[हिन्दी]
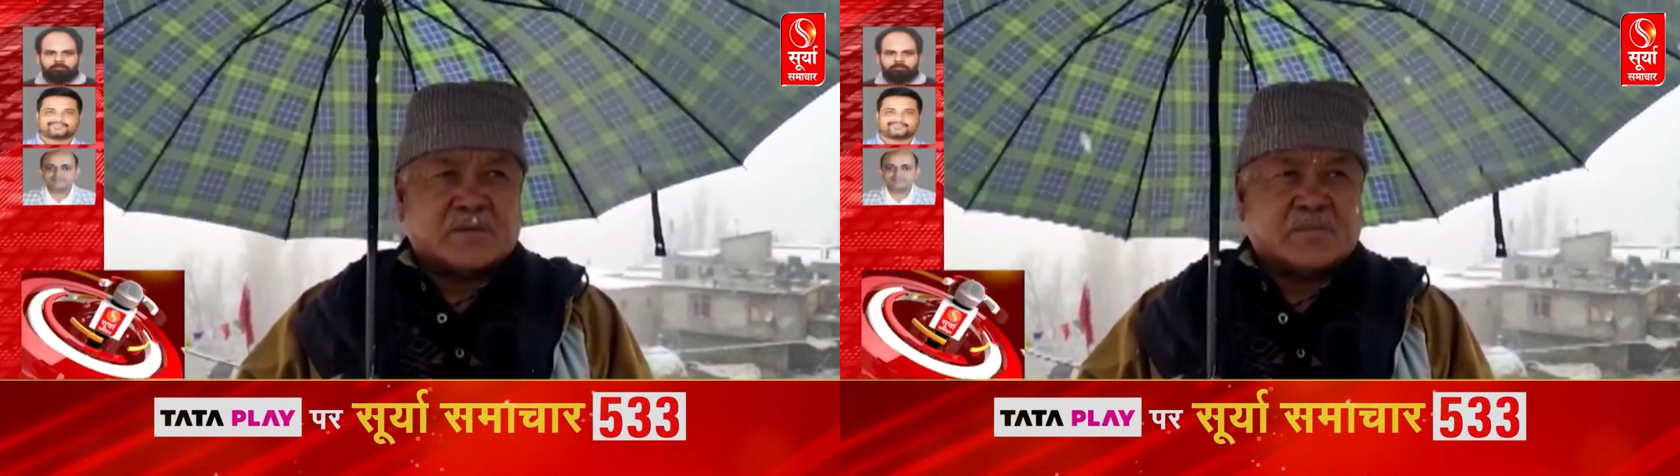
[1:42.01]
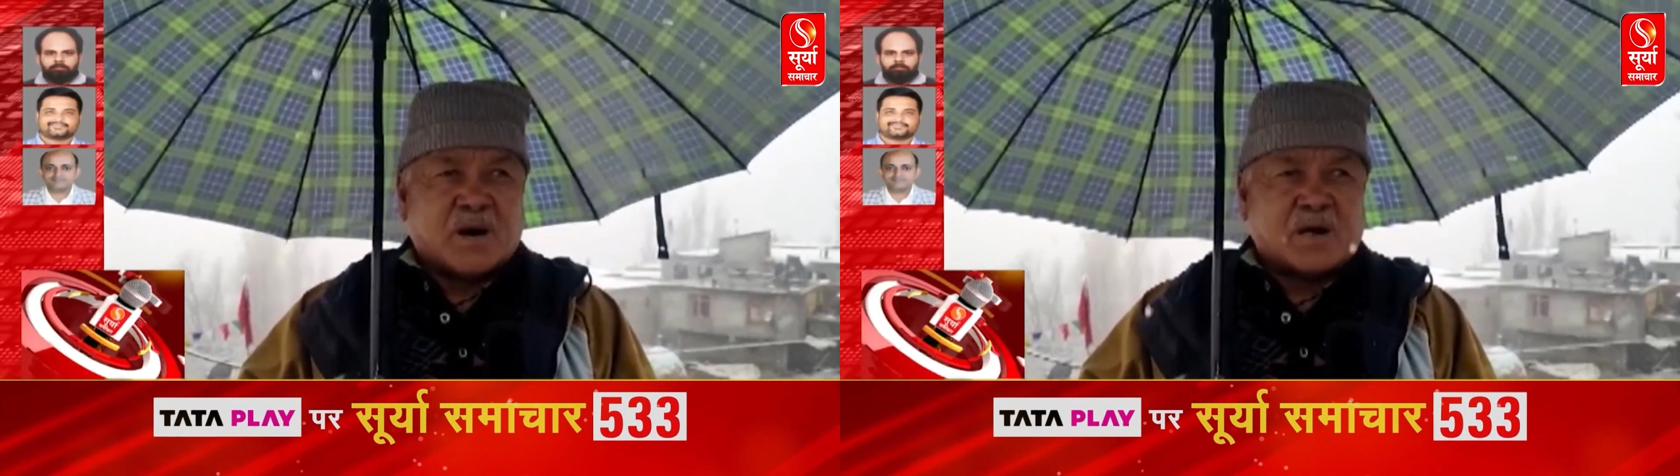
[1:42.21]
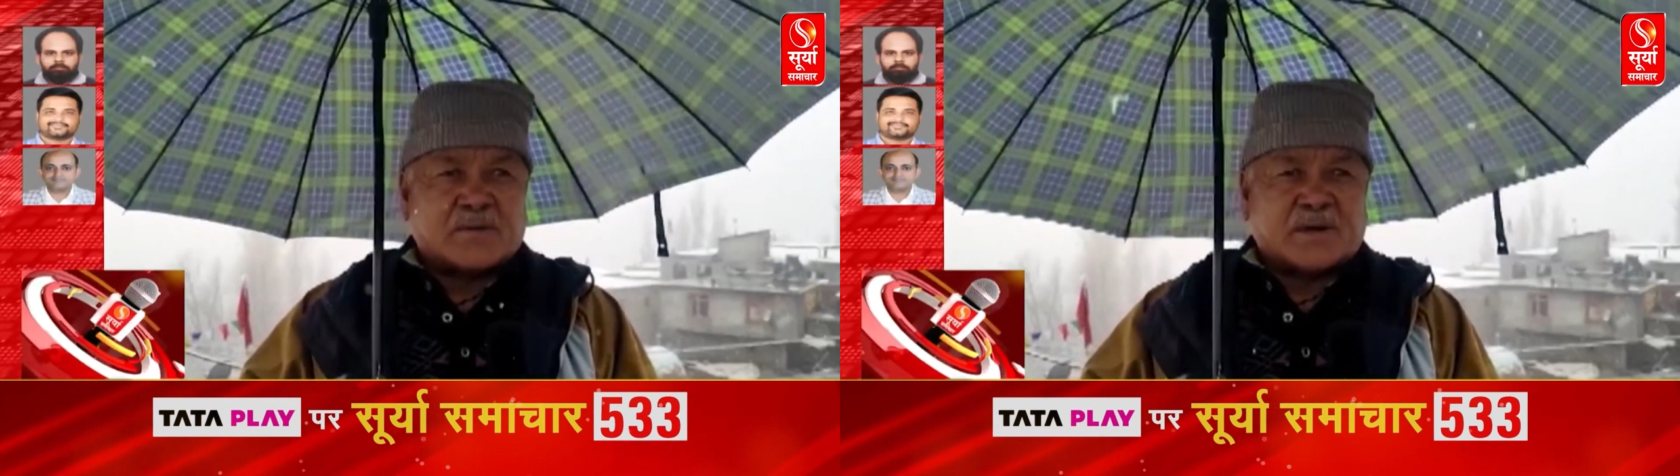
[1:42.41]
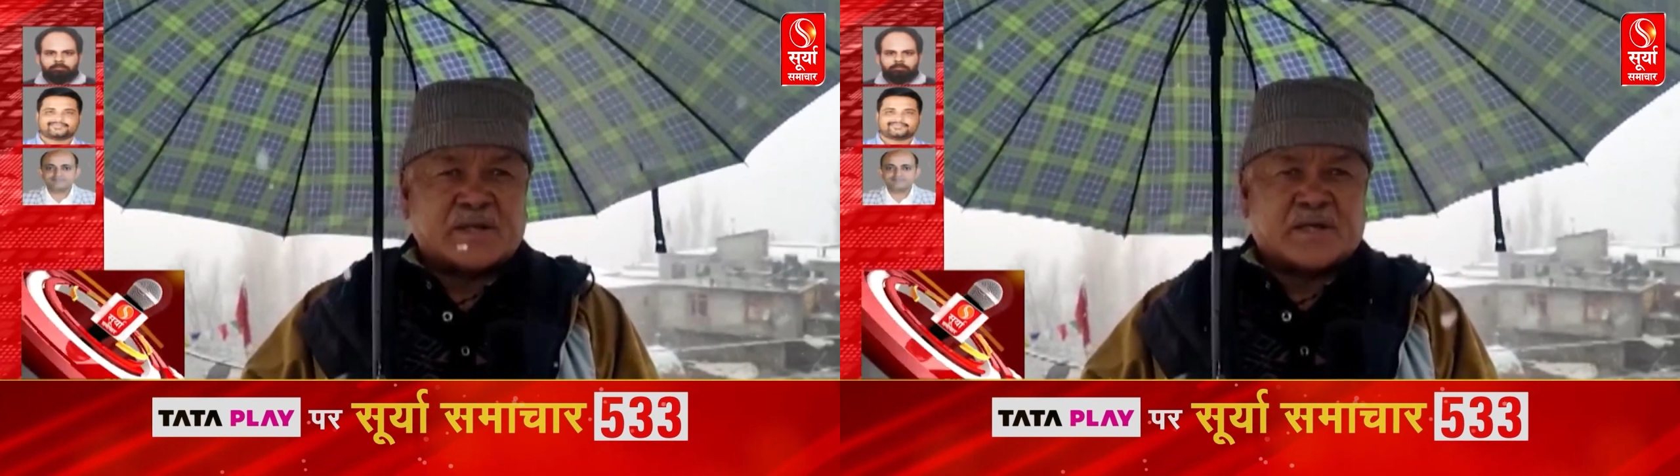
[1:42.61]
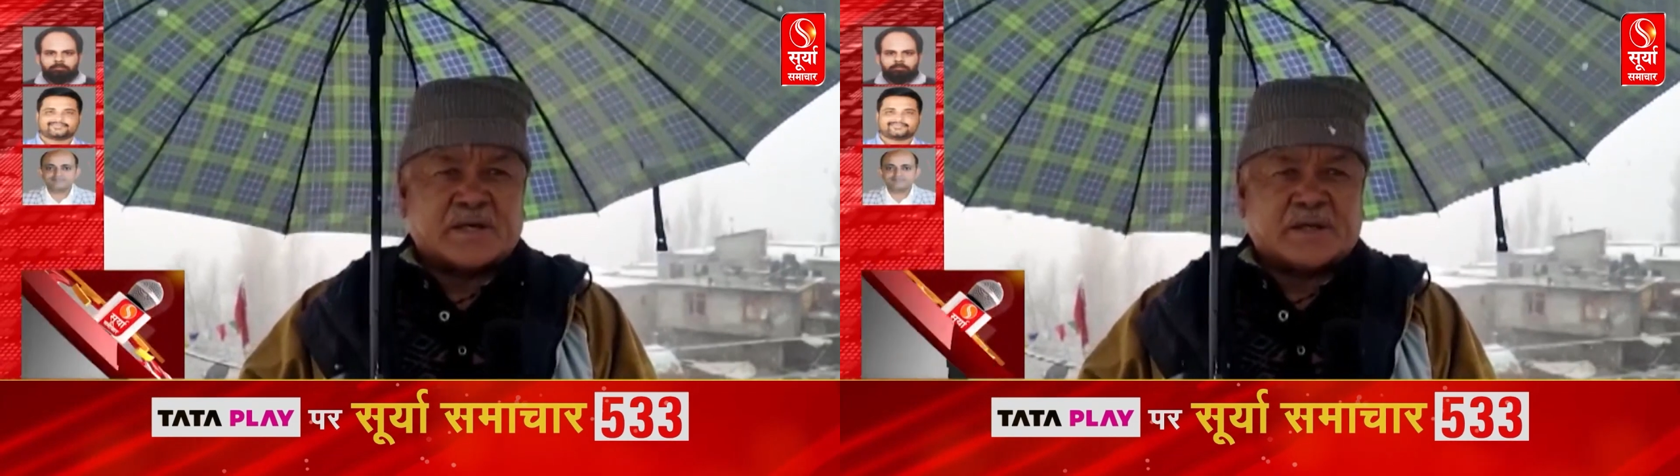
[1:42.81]
बागवान
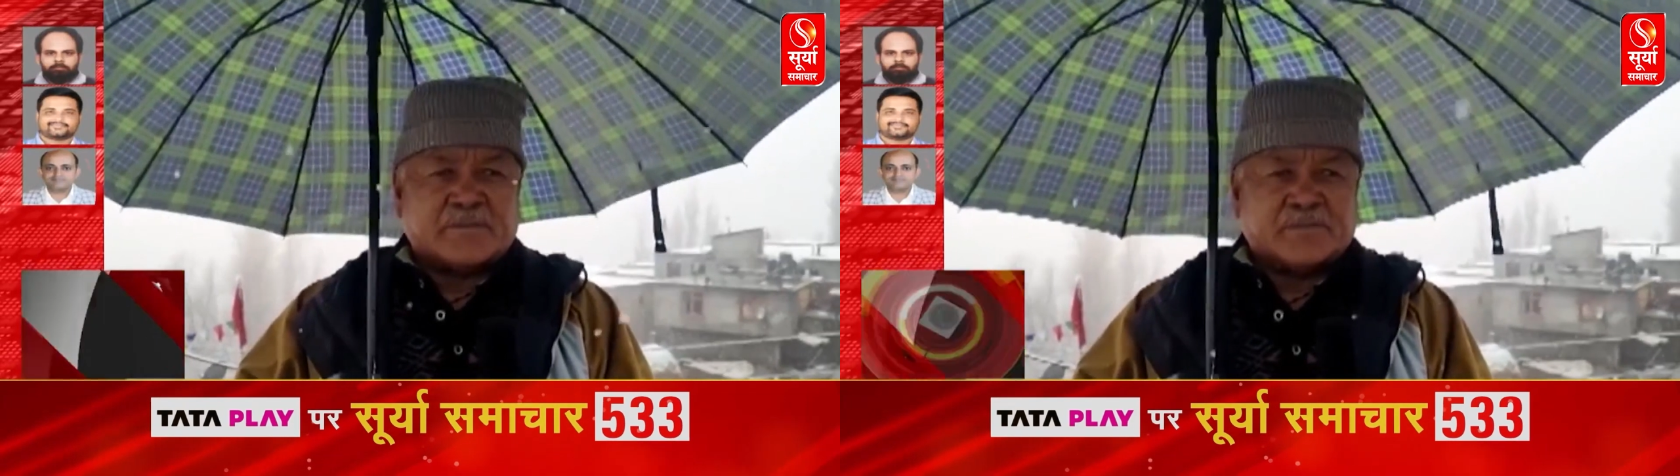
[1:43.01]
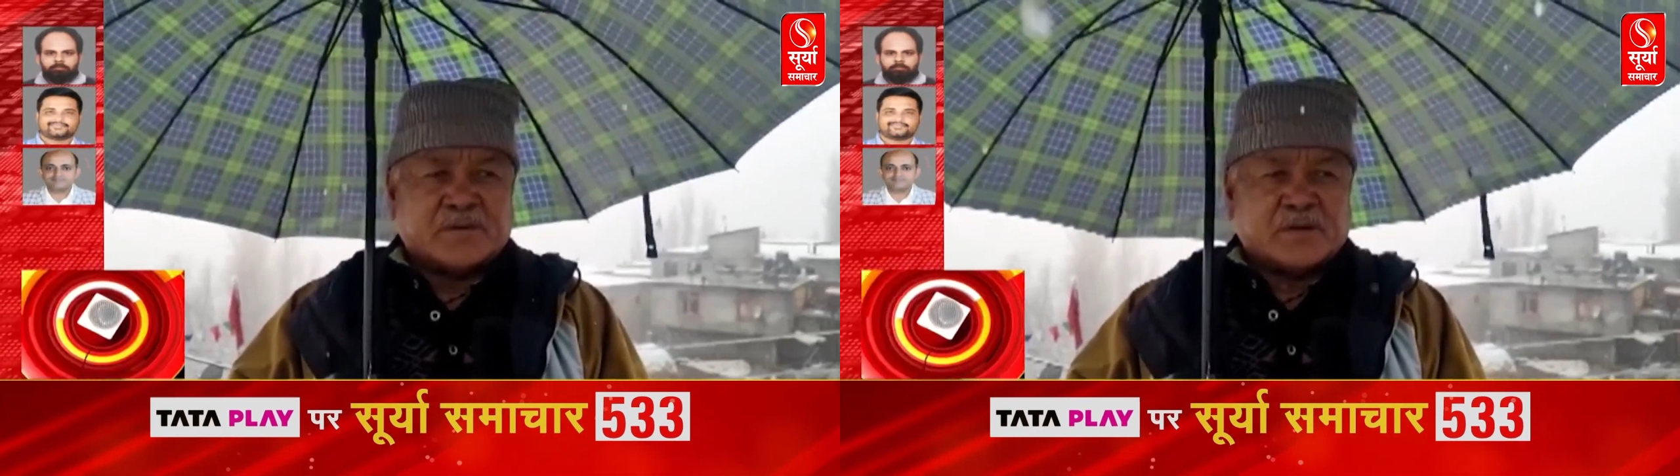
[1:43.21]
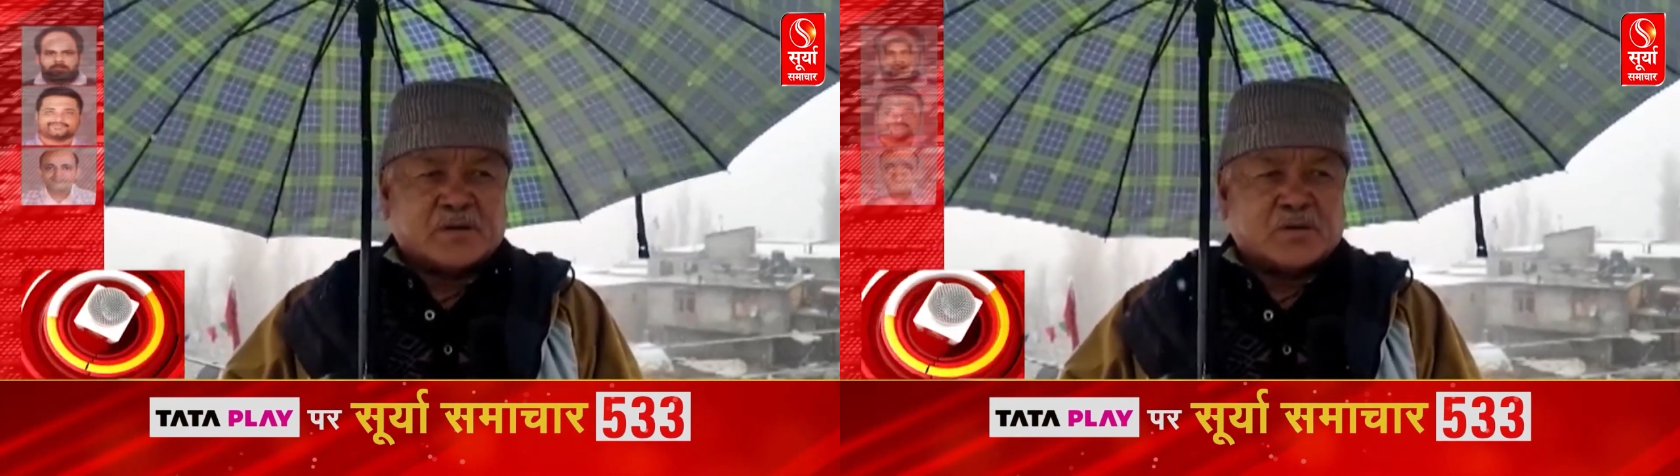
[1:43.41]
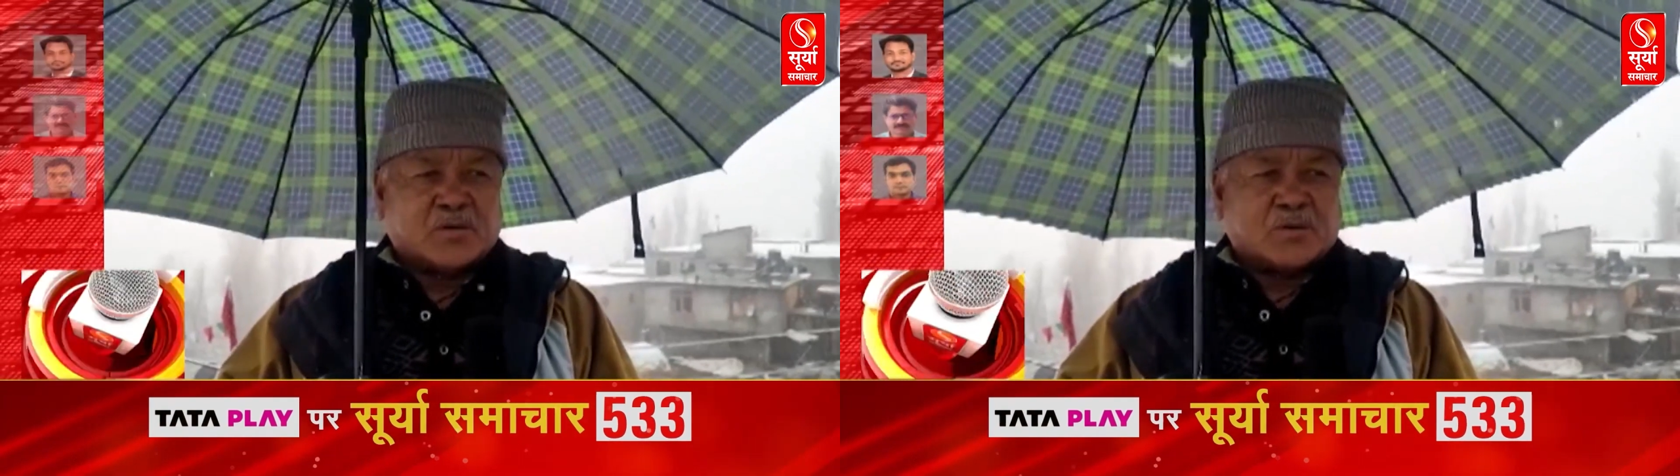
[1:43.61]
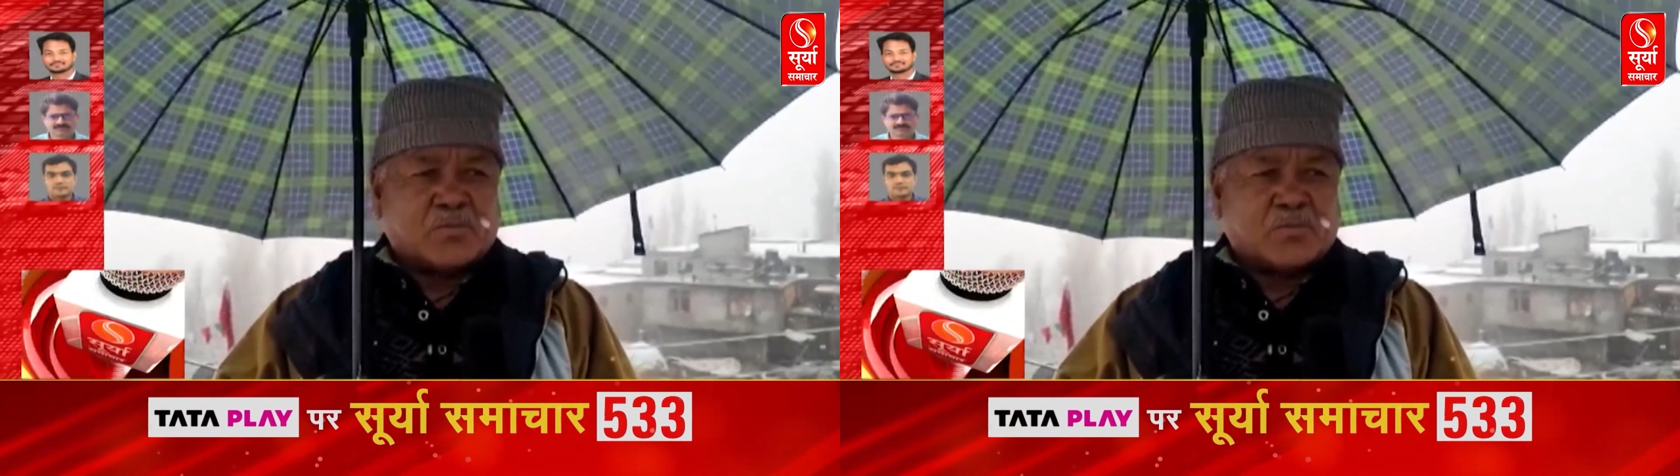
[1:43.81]
हैं वो